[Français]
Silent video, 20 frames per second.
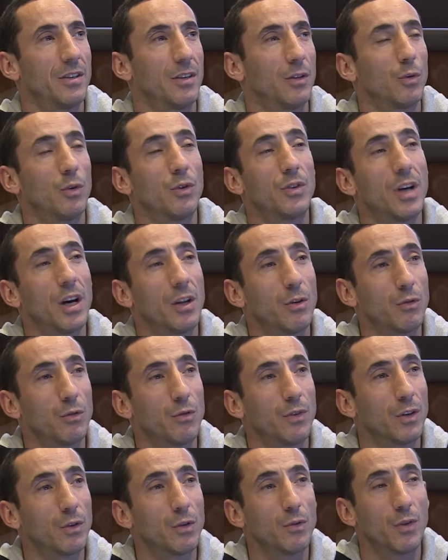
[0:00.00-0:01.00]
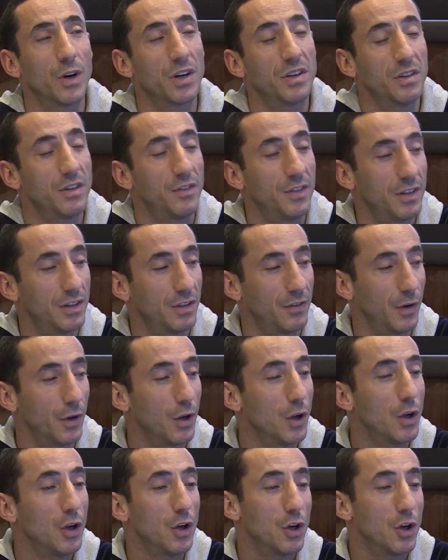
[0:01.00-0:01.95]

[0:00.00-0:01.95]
C'est trop tard. De toute façon, une fois que c'est fait, c'est fait.